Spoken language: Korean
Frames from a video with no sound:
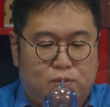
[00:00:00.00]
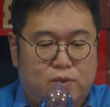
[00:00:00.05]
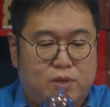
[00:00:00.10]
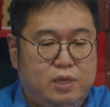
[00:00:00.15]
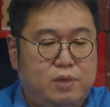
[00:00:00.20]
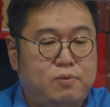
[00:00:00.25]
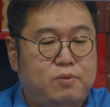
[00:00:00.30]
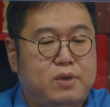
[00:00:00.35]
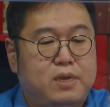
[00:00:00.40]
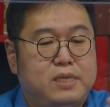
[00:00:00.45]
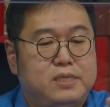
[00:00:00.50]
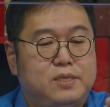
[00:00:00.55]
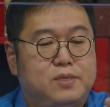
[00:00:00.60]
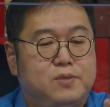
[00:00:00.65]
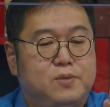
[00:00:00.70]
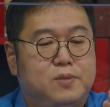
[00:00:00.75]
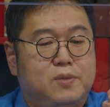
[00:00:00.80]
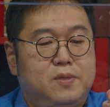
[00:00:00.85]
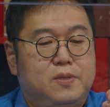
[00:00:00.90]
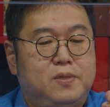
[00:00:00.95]
요걸
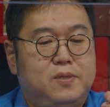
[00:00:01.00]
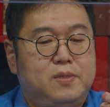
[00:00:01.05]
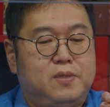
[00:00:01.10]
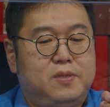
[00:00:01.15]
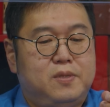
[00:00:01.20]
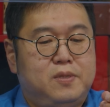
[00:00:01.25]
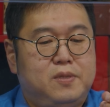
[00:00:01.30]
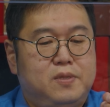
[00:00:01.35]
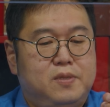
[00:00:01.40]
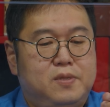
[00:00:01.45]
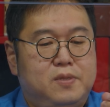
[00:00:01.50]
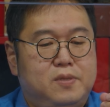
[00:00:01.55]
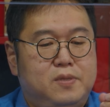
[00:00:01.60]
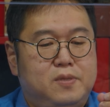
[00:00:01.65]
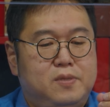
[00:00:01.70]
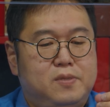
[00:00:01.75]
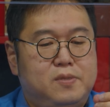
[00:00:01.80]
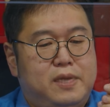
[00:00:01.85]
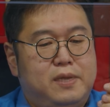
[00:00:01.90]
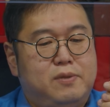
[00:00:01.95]
끼워가지고
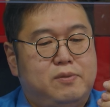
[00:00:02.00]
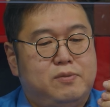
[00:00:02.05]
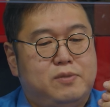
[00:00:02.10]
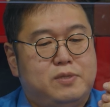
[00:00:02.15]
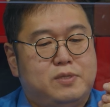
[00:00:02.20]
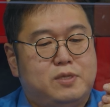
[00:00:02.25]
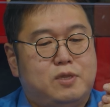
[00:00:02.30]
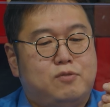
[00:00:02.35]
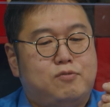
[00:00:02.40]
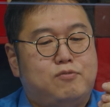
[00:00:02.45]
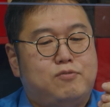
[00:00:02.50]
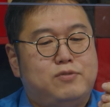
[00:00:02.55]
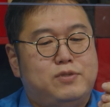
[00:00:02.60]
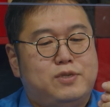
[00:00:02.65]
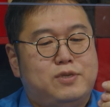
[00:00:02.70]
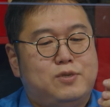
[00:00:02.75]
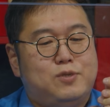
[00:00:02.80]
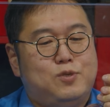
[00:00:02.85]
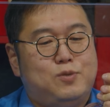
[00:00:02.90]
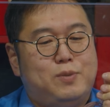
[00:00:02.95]
아유
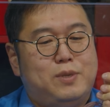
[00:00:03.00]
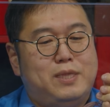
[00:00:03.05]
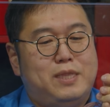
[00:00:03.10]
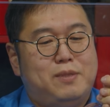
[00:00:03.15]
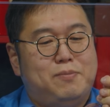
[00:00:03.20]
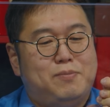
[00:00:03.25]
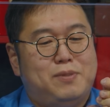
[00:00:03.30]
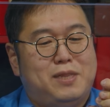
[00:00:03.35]
서투른 척을 좀 해야 돼.